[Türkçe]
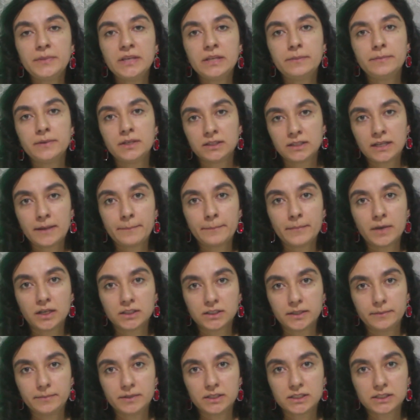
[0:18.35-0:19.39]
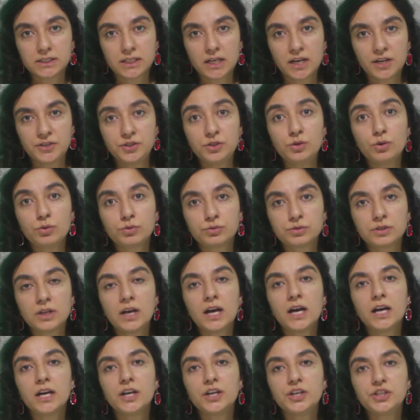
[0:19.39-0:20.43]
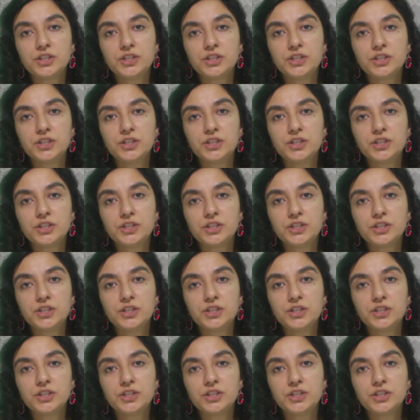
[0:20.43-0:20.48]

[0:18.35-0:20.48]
birbirinden mi alabilir sadece yoksa